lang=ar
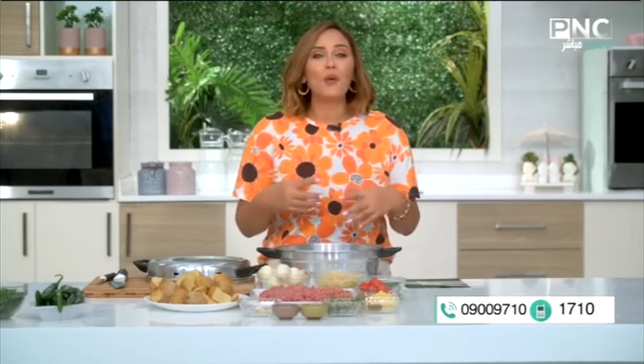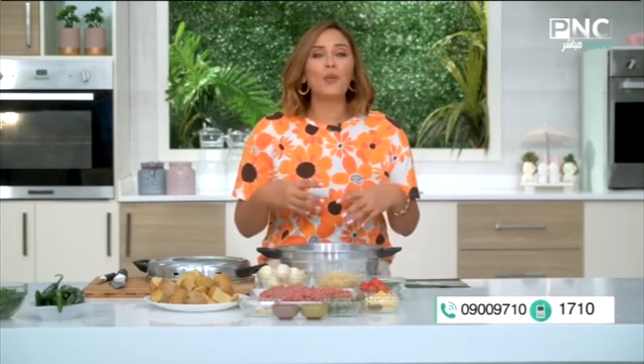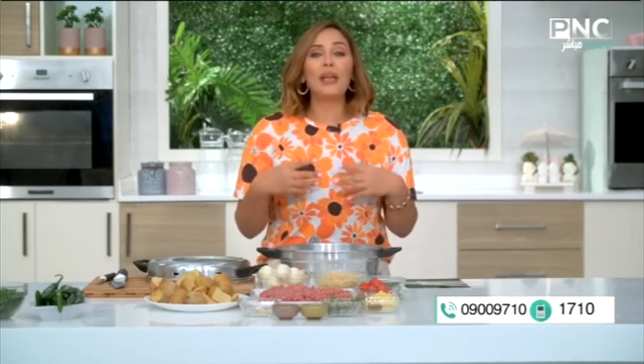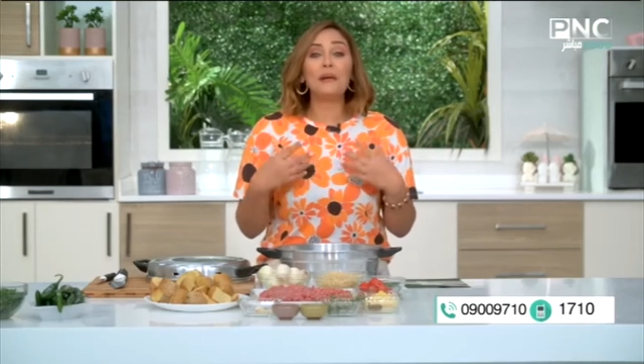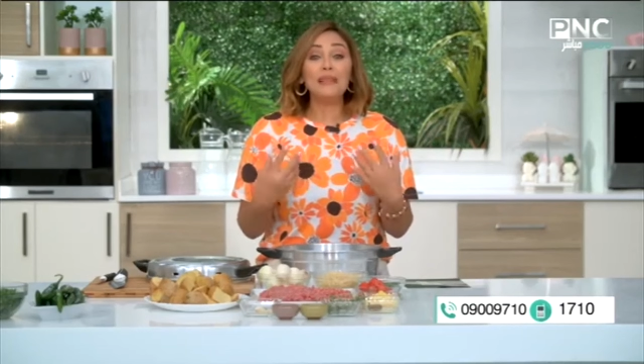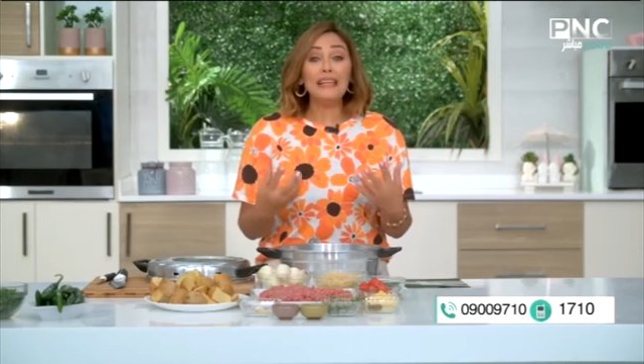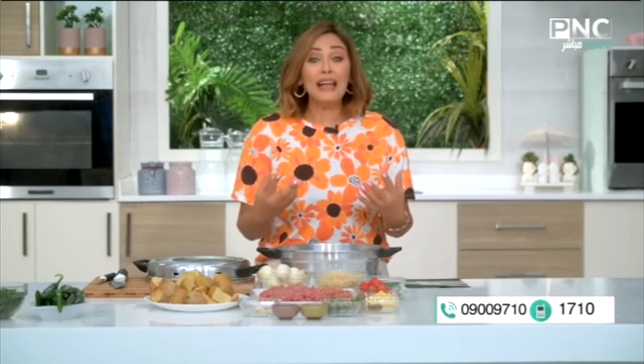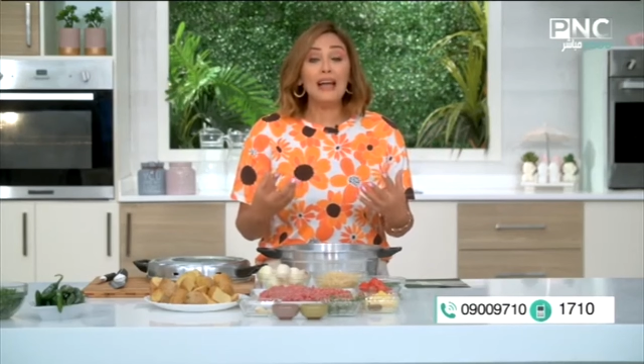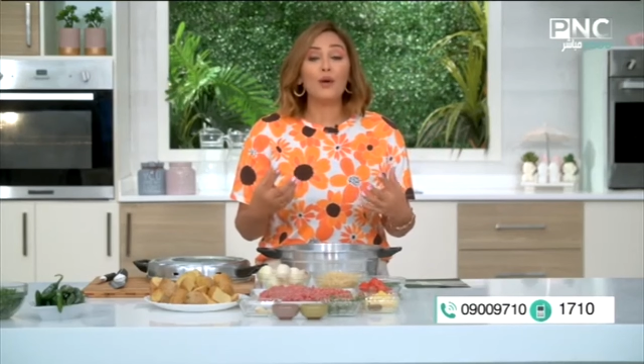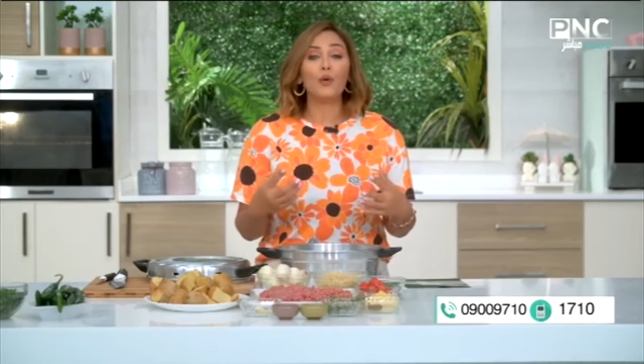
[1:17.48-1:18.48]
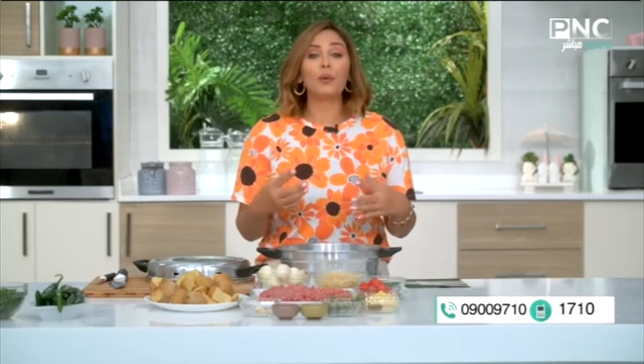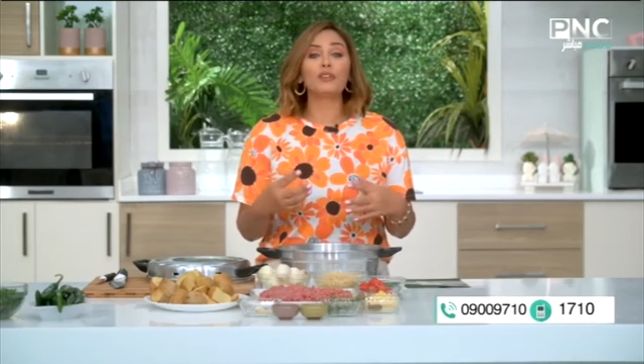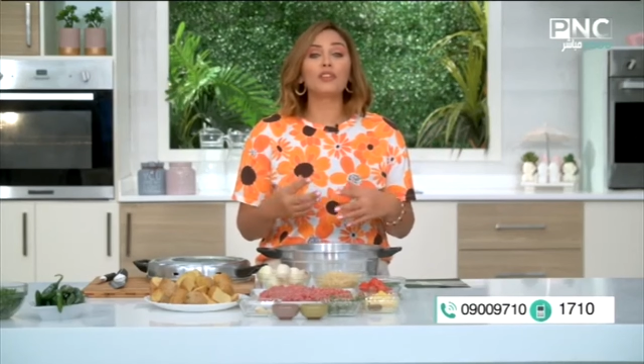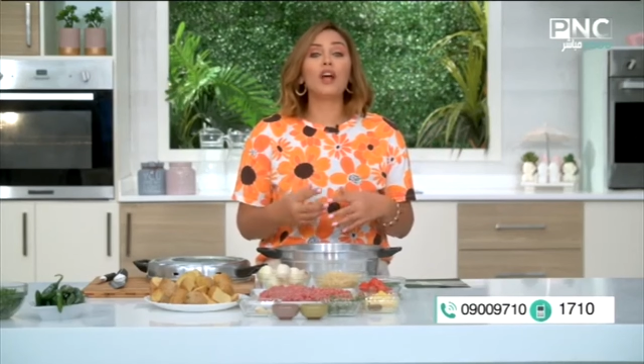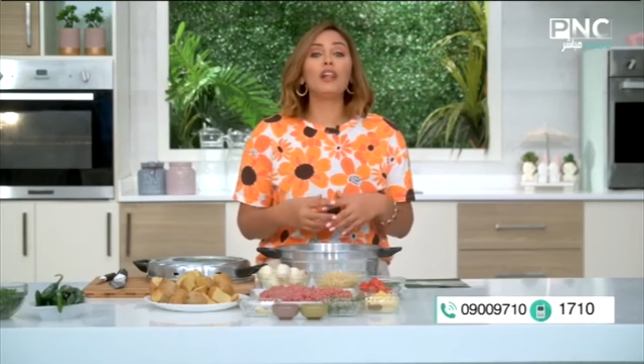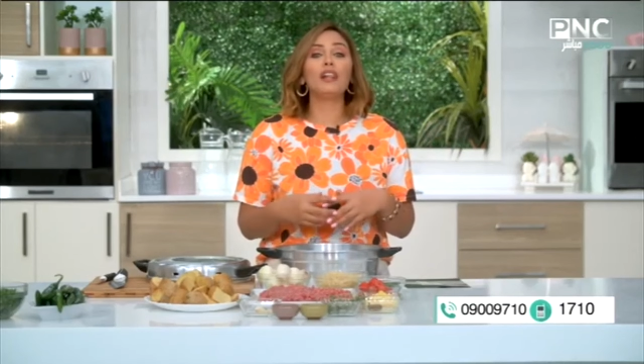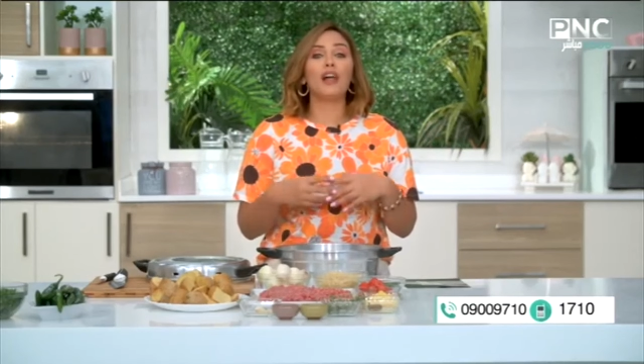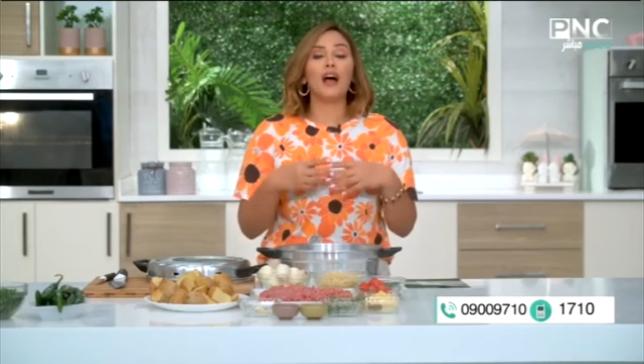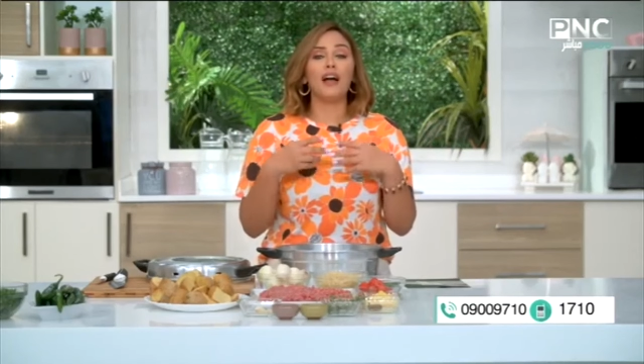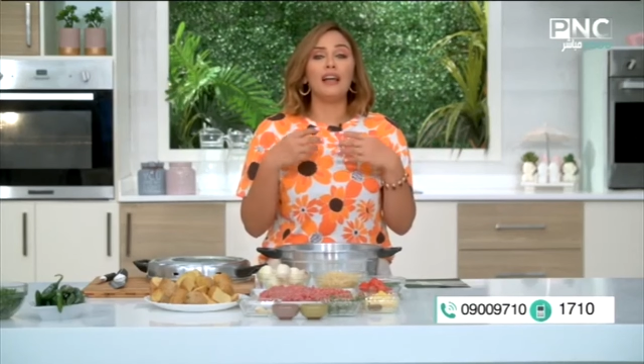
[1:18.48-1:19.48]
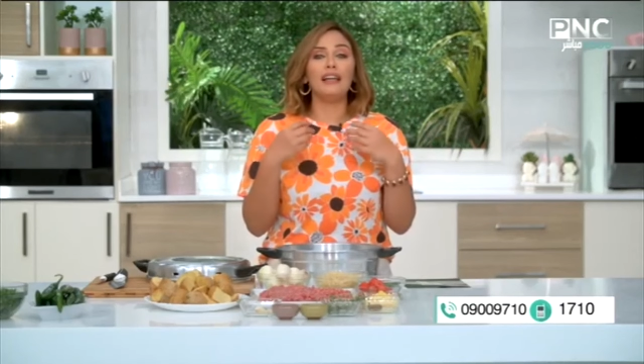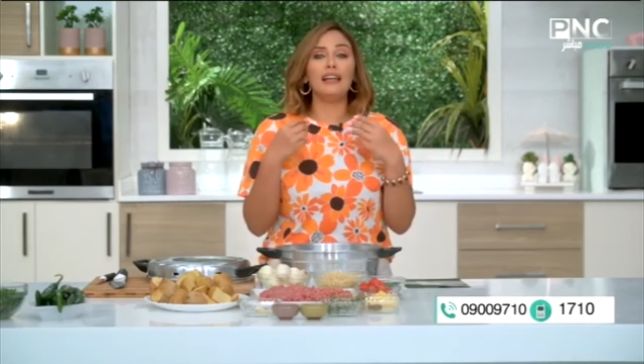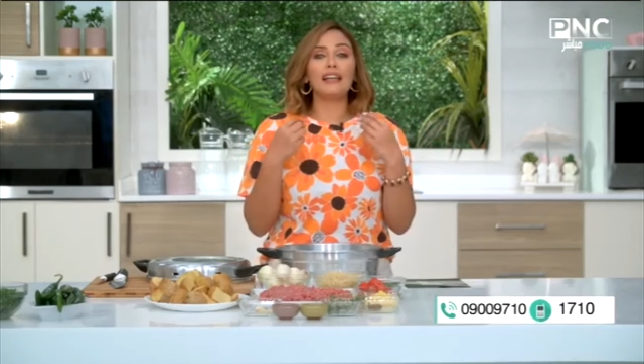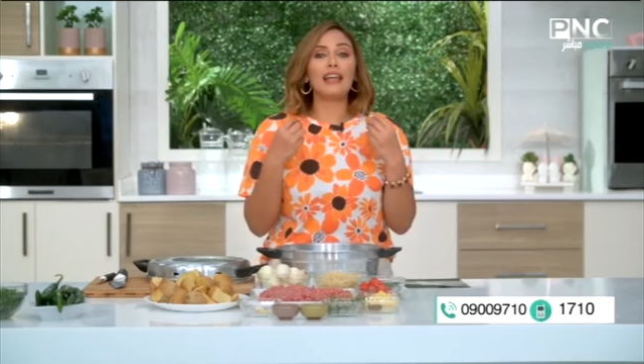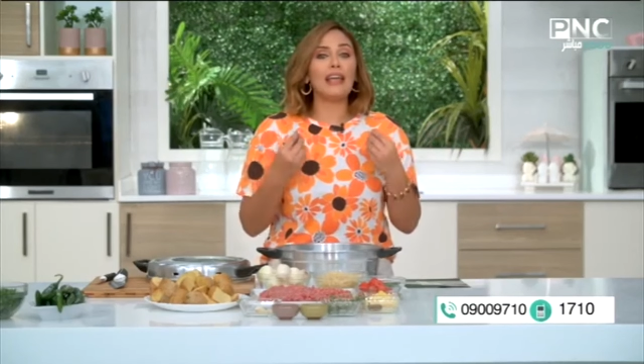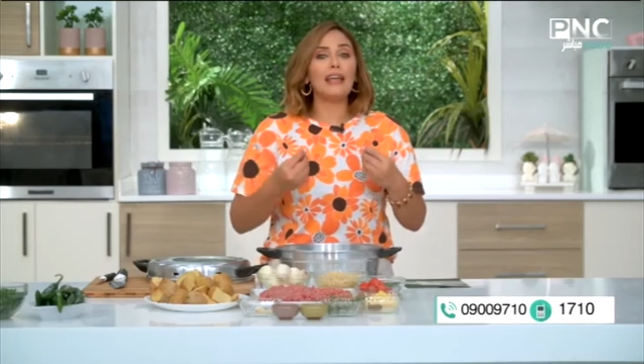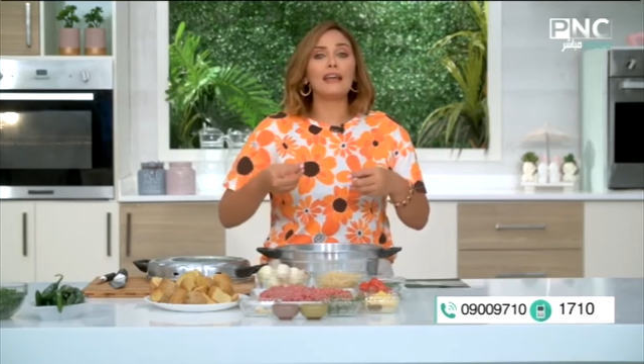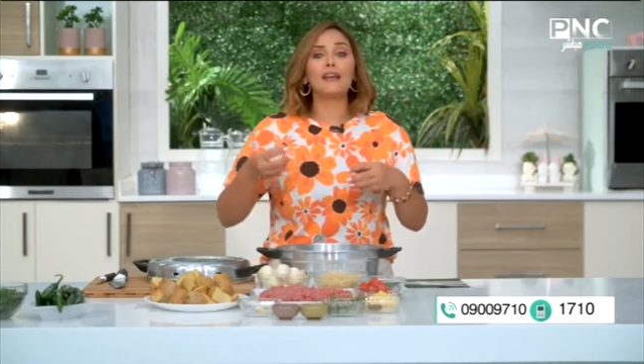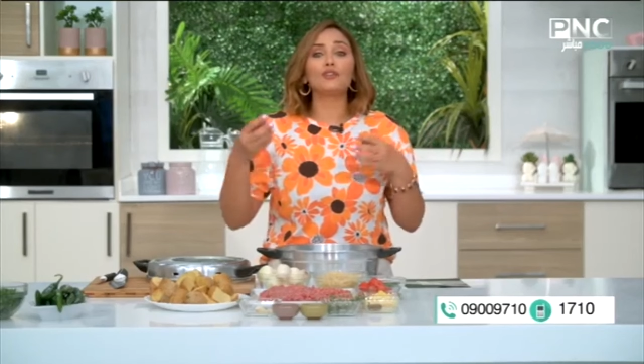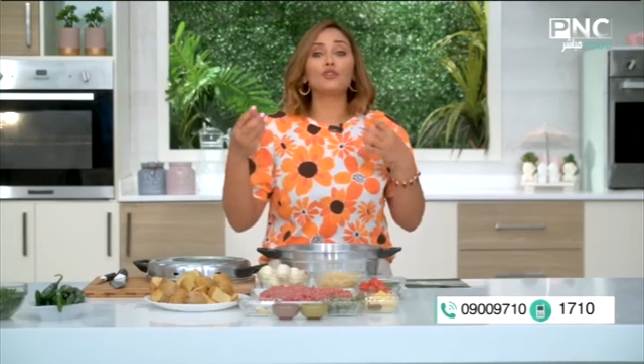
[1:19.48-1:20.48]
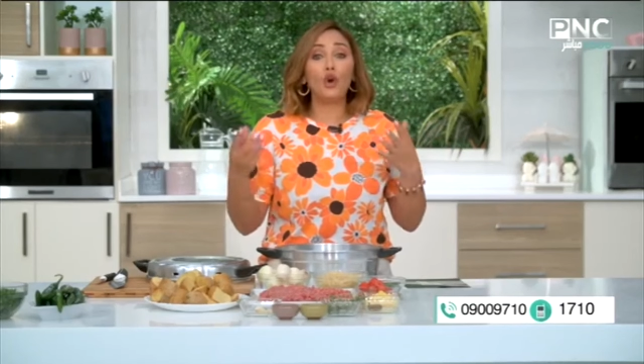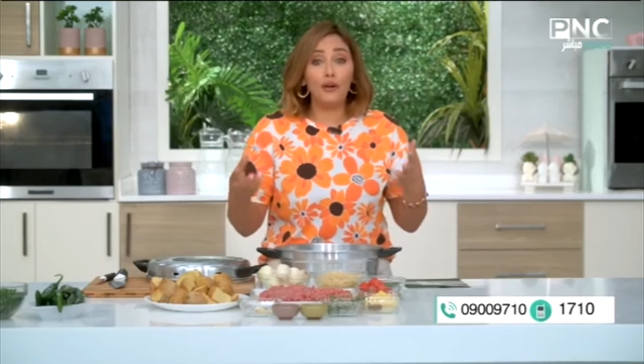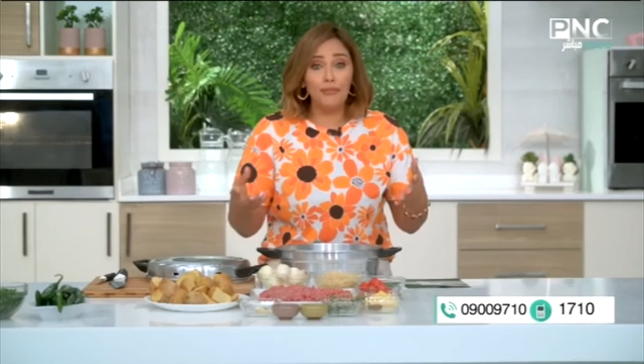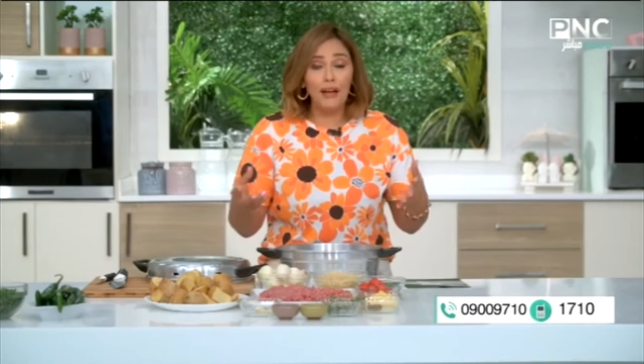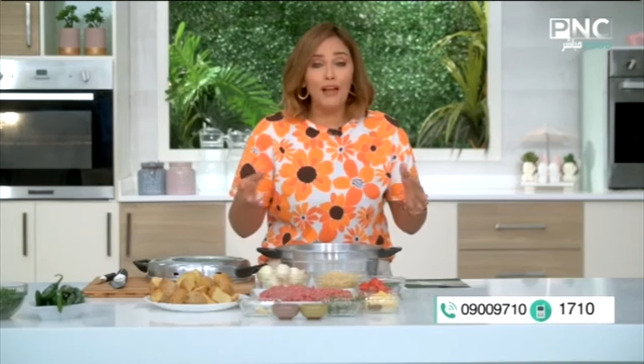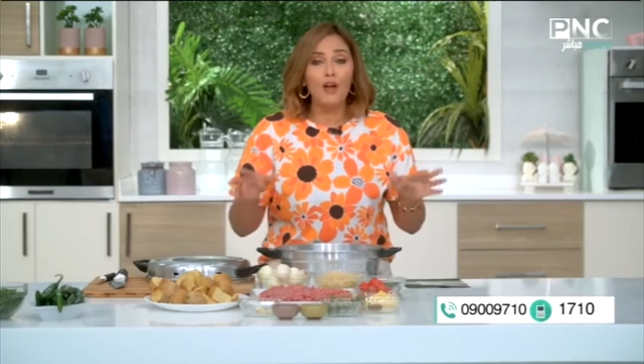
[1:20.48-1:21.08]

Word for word: وجميله وبتطلع الكيك تحفه